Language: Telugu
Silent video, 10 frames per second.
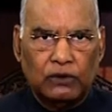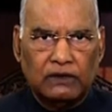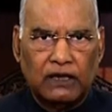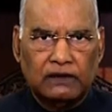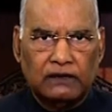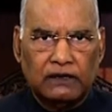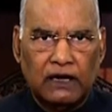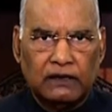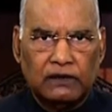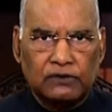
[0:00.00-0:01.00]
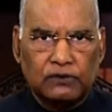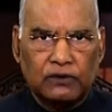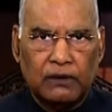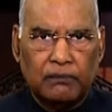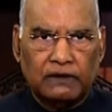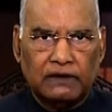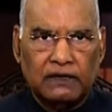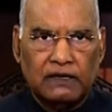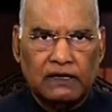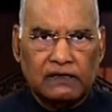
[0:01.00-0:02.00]
రాజ్యాంగ పరిధిలోనే
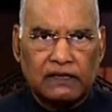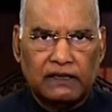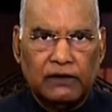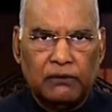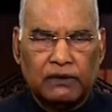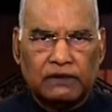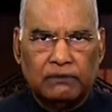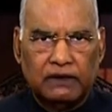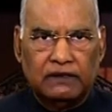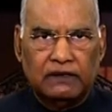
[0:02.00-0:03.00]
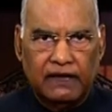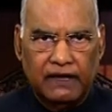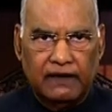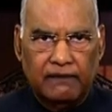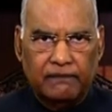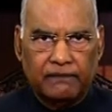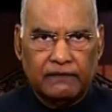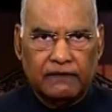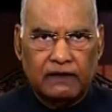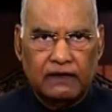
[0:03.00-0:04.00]
మనం కొన్ని రకాల బాధ్యతలను
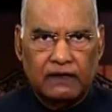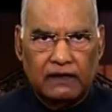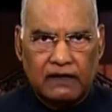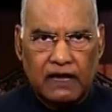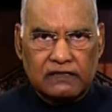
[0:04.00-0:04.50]
స్వీకరించాం